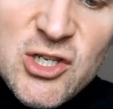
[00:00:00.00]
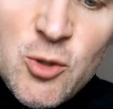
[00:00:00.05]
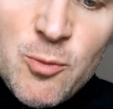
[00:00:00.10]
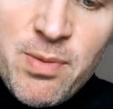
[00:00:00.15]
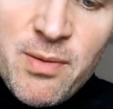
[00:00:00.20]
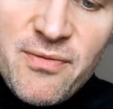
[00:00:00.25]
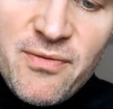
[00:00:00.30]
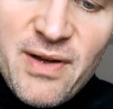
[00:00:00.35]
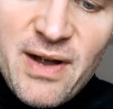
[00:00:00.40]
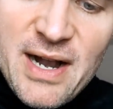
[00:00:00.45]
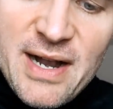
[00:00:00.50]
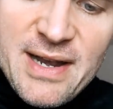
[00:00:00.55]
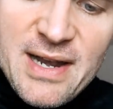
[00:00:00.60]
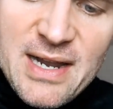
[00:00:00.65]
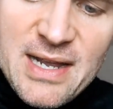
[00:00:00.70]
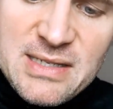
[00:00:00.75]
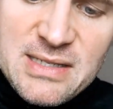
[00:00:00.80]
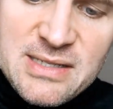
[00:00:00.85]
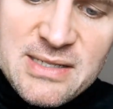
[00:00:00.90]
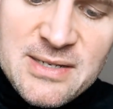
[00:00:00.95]
Suppe fallen
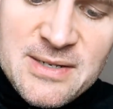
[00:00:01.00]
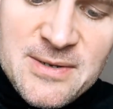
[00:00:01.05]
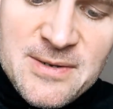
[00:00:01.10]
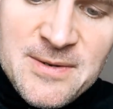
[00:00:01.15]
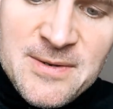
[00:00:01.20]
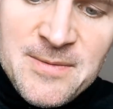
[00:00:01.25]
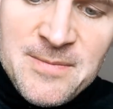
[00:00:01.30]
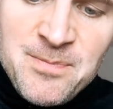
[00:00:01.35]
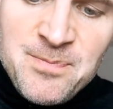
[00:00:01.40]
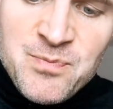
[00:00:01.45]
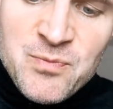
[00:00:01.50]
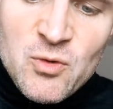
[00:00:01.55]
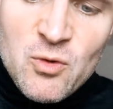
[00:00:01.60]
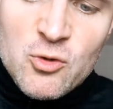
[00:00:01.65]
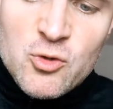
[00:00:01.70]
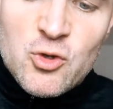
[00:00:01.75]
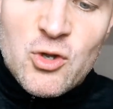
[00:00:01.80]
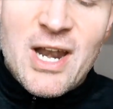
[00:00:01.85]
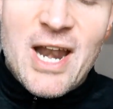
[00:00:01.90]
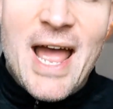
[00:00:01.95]
lässt
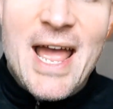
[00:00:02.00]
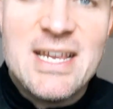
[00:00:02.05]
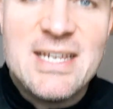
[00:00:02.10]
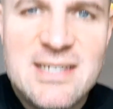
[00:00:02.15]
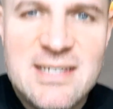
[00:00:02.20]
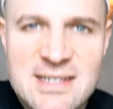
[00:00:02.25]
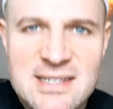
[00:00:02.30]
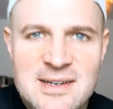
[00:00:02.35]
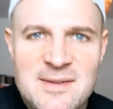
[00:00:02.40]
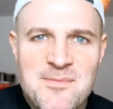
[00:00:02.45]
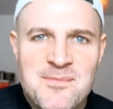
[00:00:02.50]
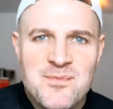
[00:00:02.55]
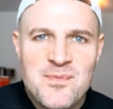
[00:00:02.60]
und so leicht,